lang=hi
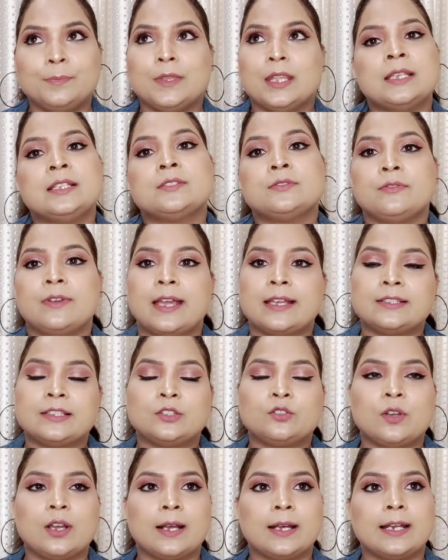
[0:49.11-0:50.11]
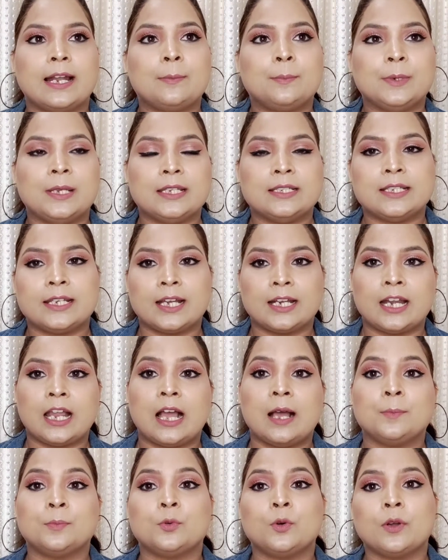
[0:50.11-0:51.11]
मीन्स वैसे तो अगर आप लीजिएगा ना
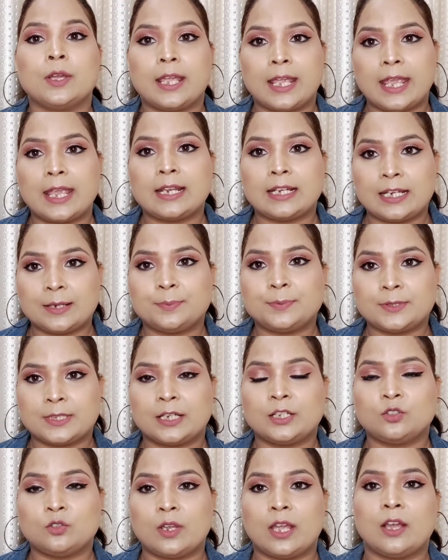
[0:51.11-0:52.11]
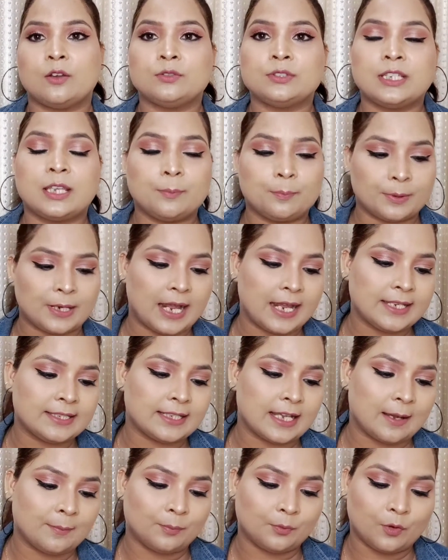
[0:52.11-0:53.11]
आपको एक लिपस्टिक जो है उसकी
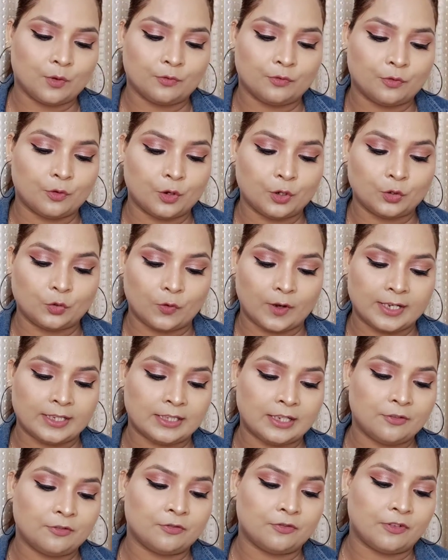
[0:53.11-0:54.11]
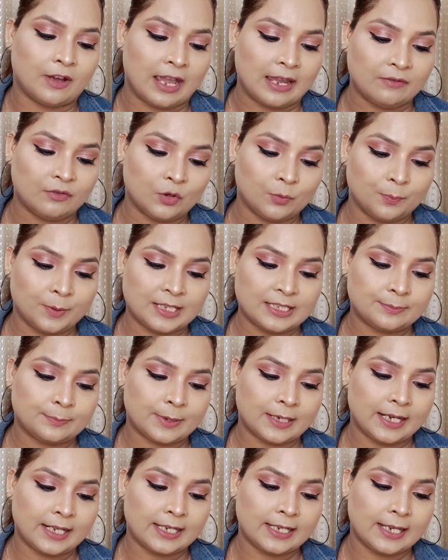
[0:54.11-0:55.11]
प्राइस आपको फोर ट्वेंटी फाइव रुपीज
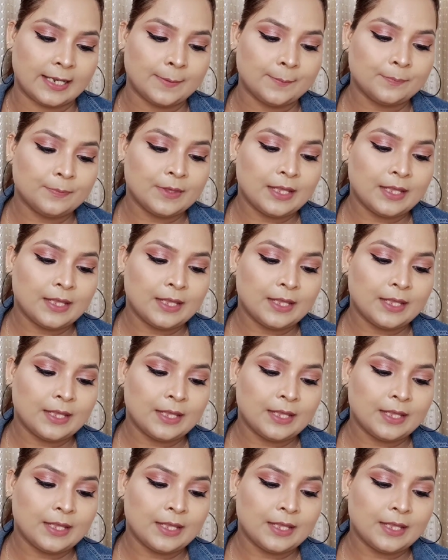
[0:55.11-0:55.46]
पड़ेगी